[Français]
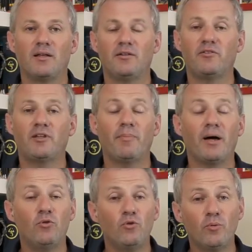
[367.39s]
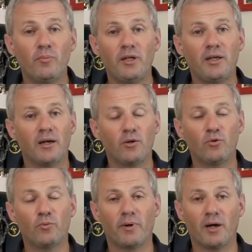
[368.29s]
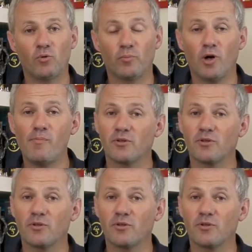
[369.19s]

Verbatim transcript: N'hésitez pas à nommer un lieu par un nom propre,